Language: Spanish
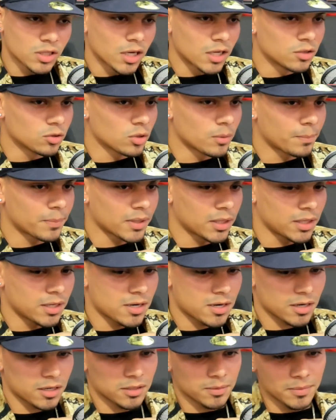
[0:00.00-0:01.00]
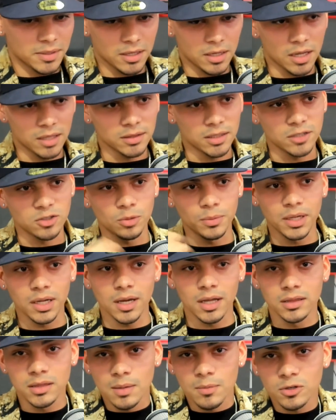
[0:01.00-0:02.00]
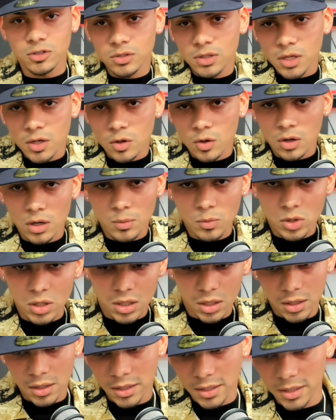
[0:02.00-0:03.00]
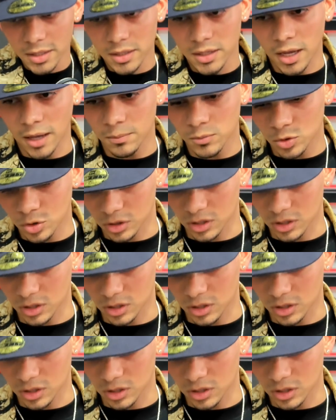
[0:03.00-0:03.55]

talento en PR, me encanta, eso me encanta, por eso te digo que como que hay muchos